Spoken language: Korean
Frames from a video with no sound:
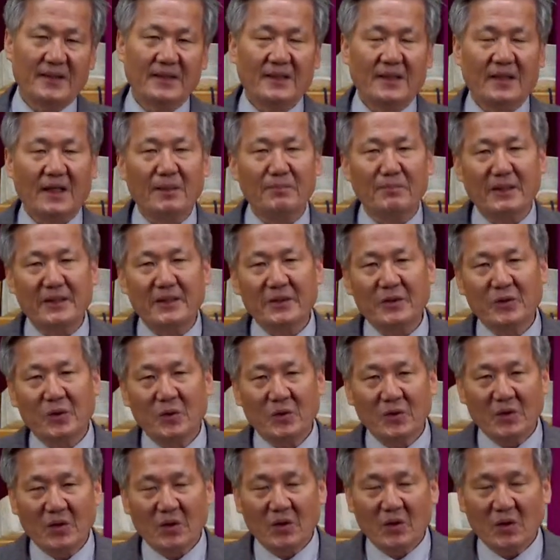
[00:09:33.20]

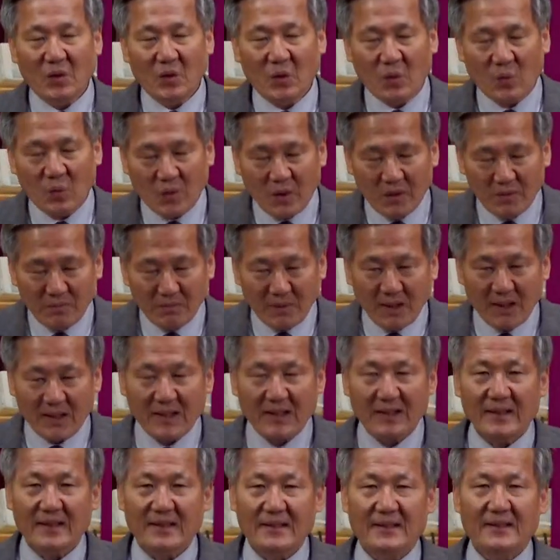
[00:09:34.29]
한마디로
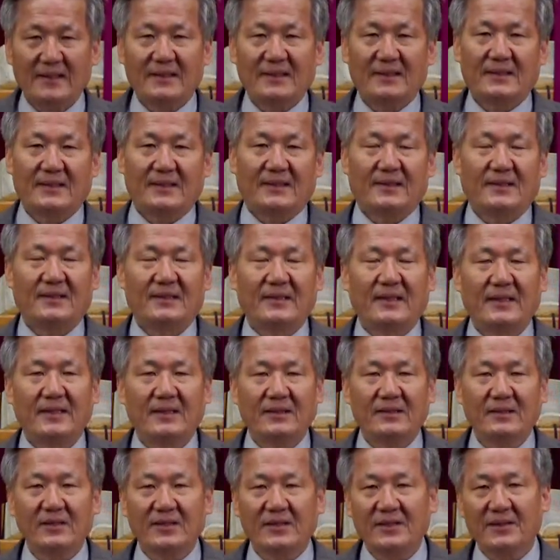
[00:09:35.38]
원망했던
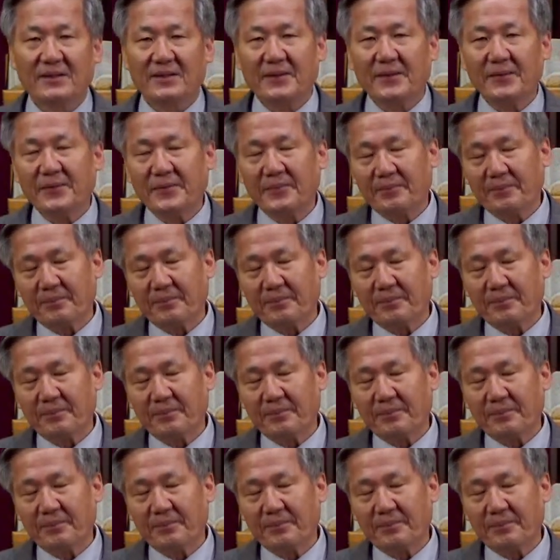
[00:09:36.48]
것인데요.